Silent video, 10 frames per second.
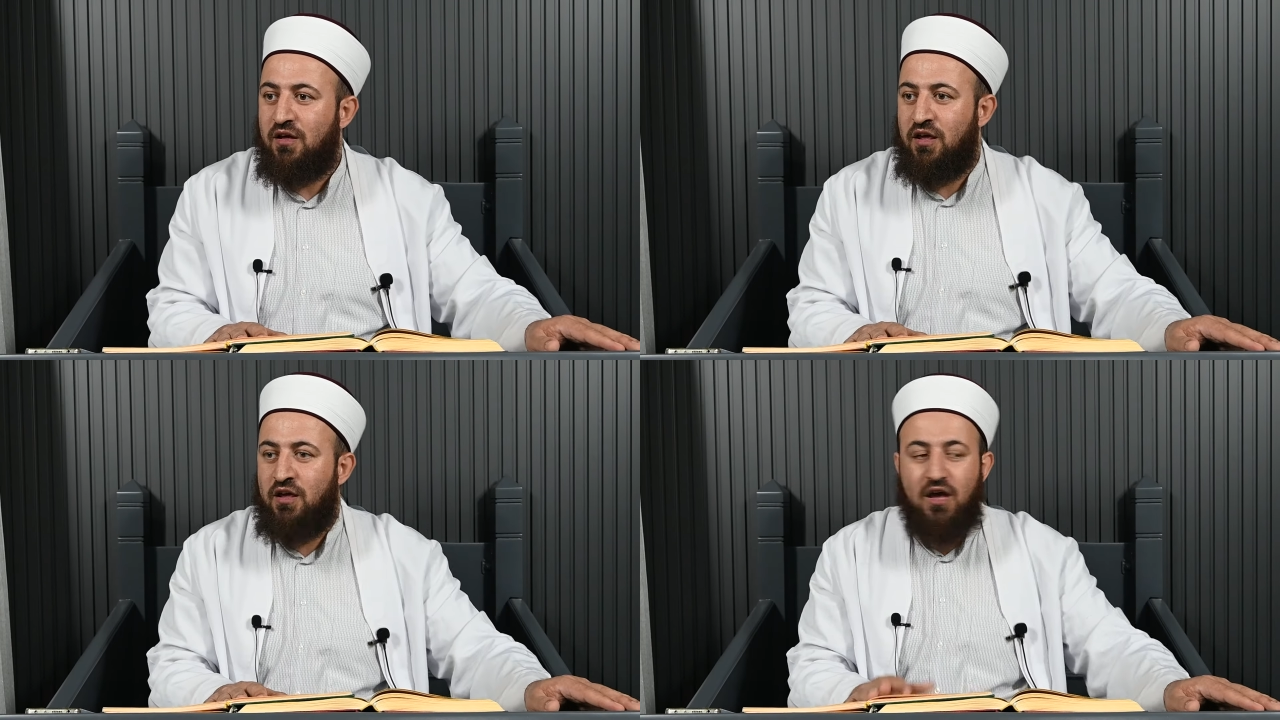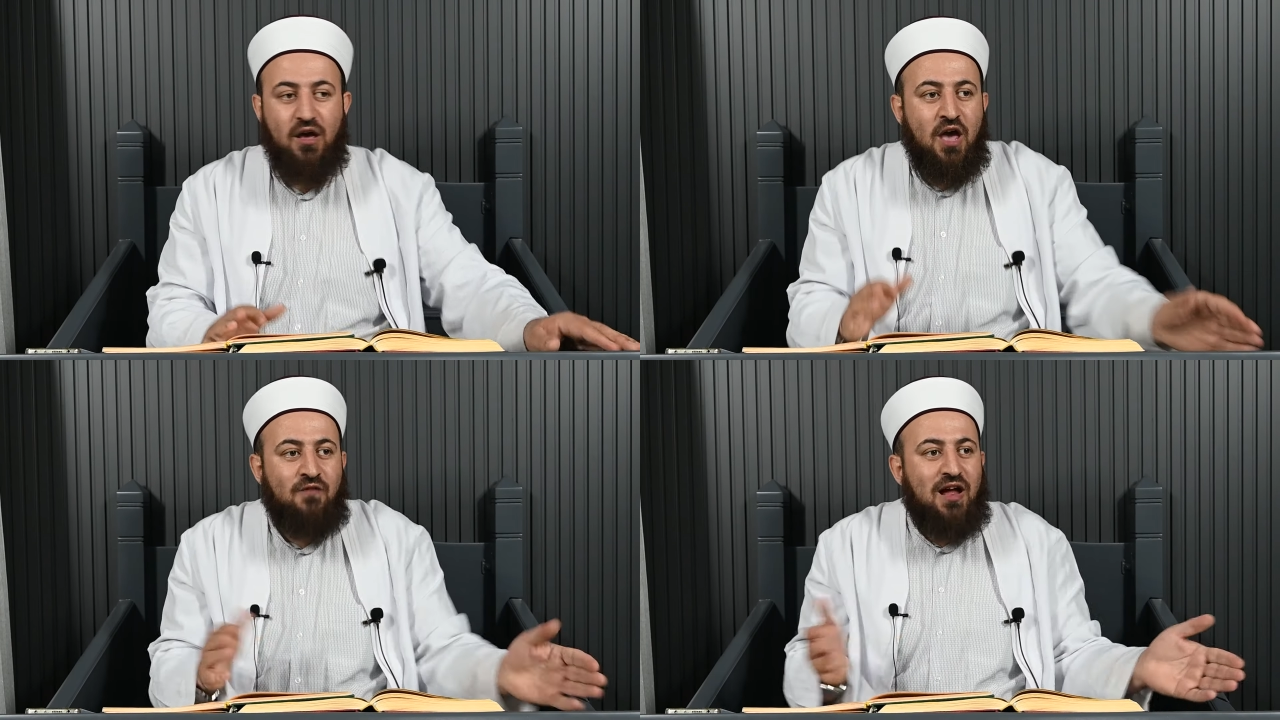E,
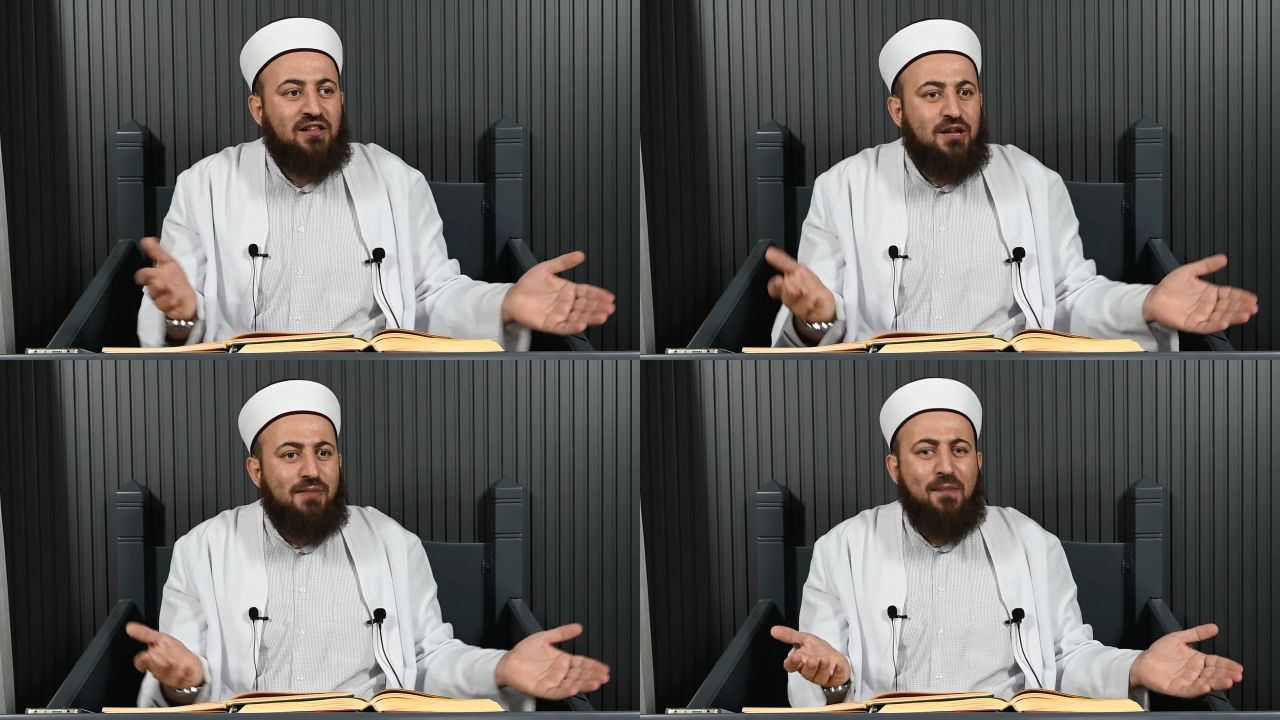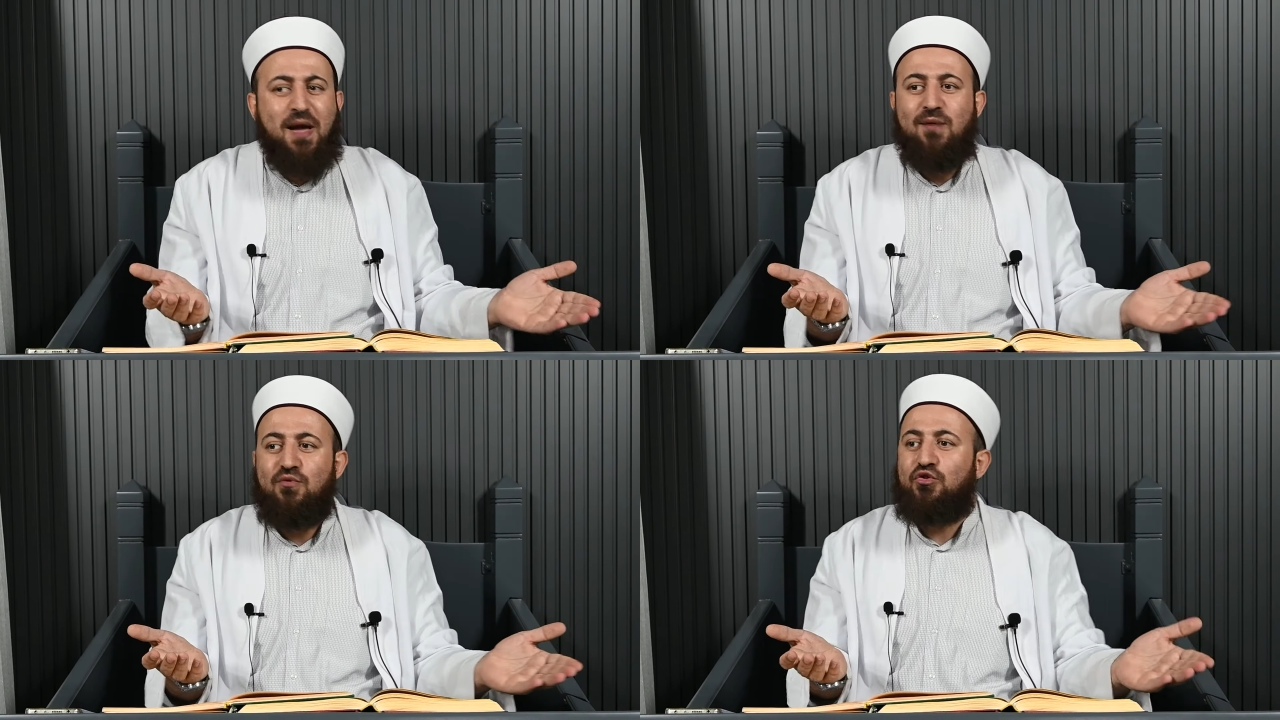evlendirme
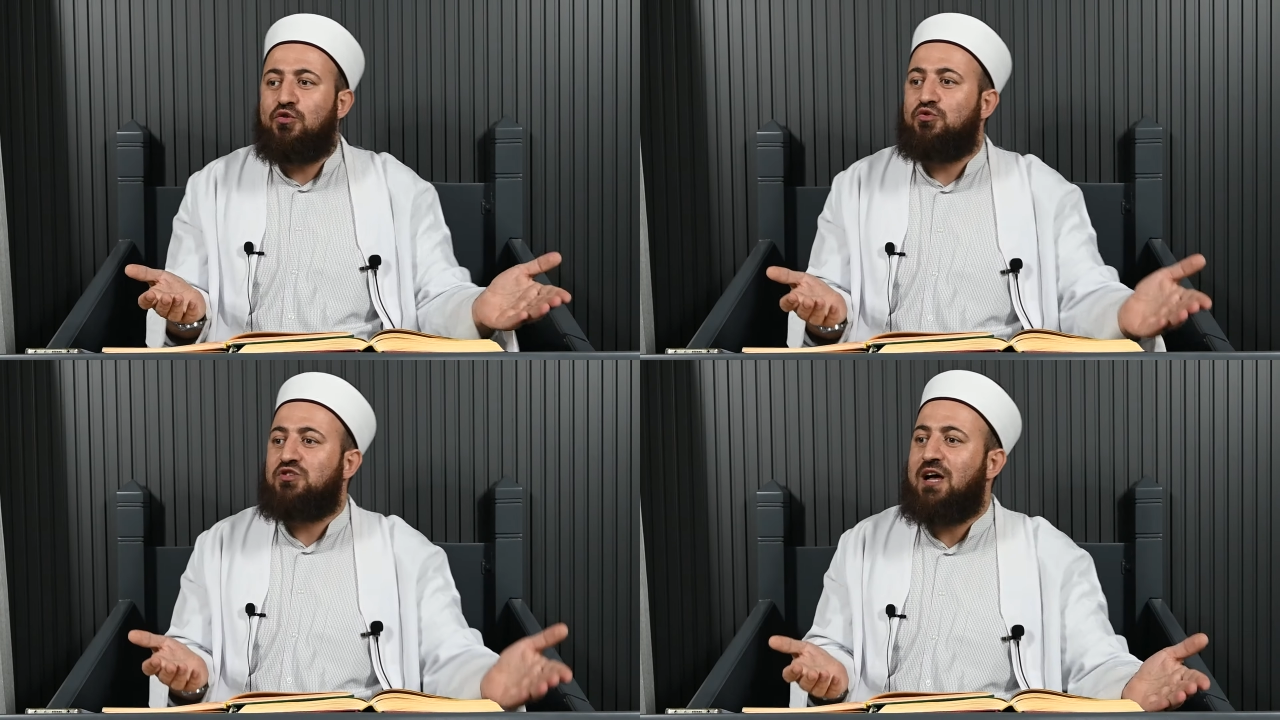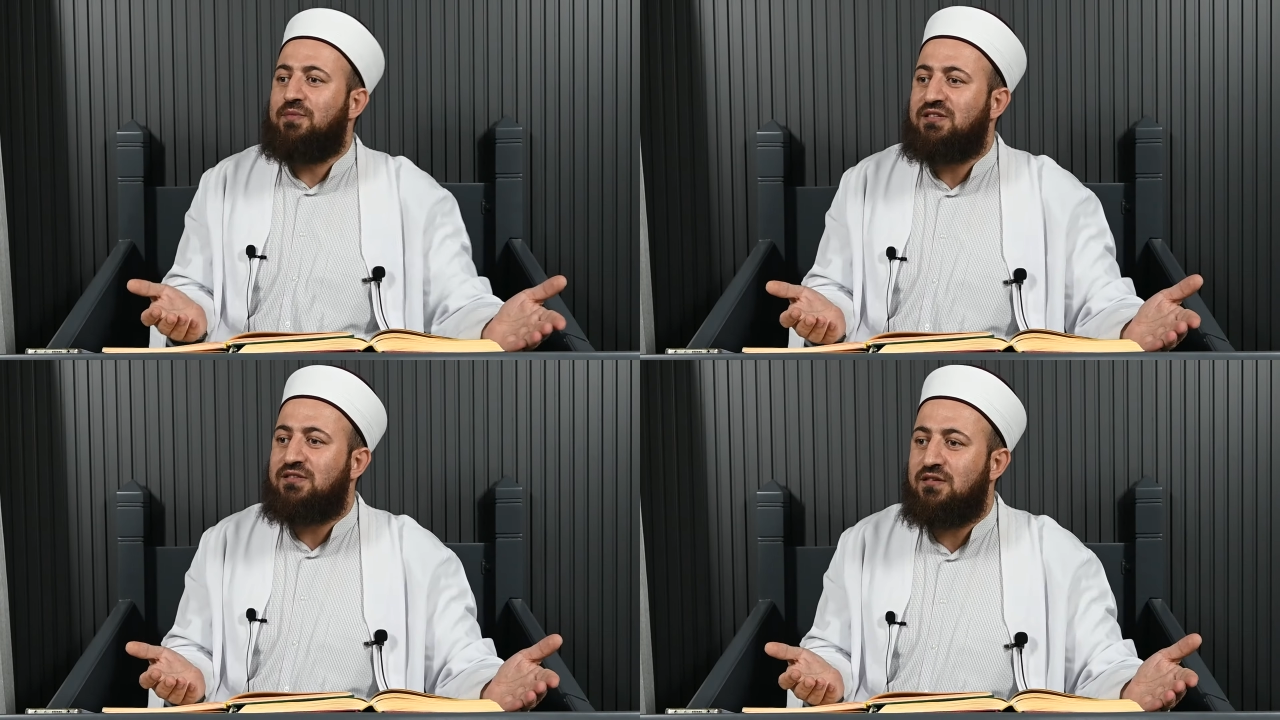memuruyuz ya
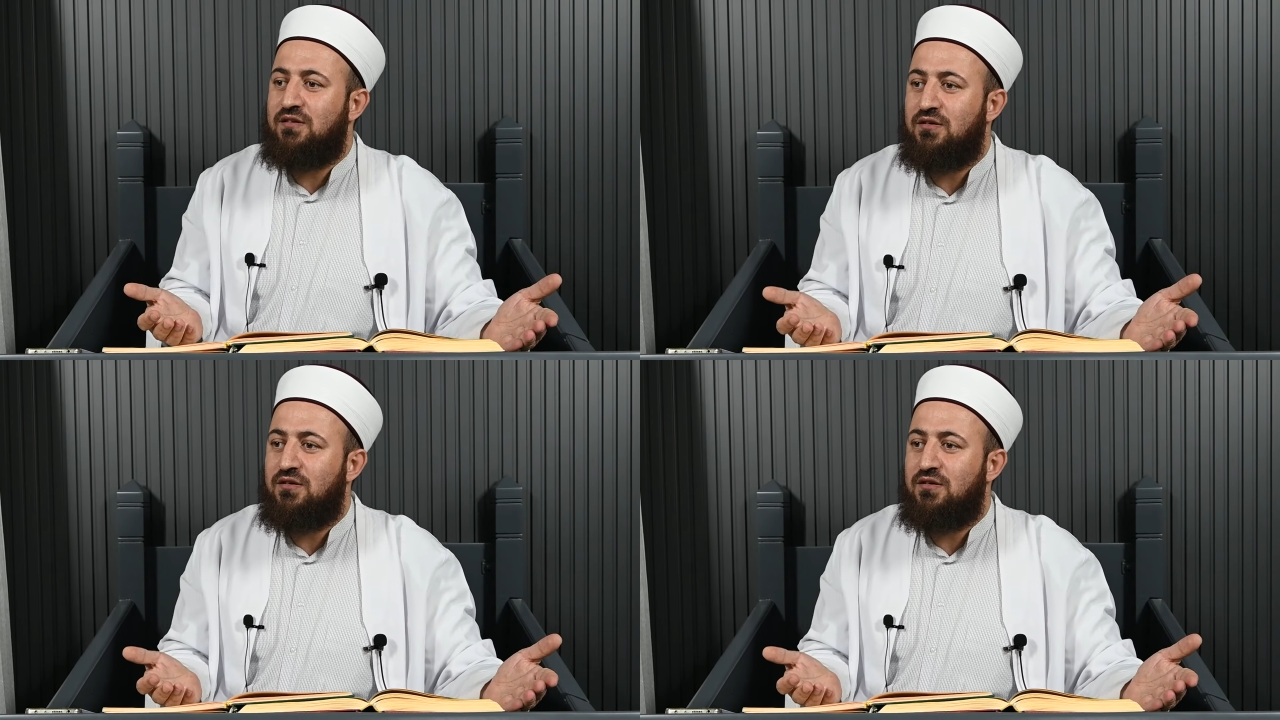biz.